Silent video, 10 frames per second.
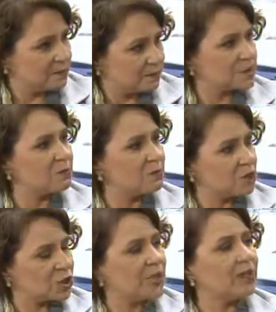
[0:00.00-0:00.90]

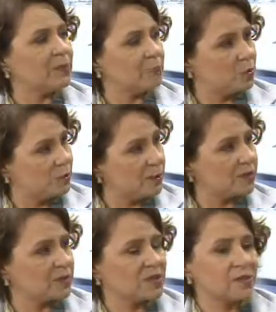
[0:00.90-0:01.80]
principalmente na área
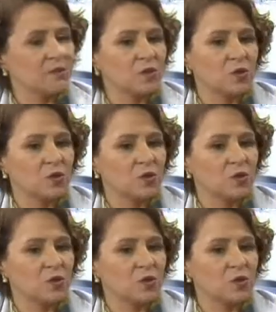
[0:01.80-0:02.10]
pública, nós sabemos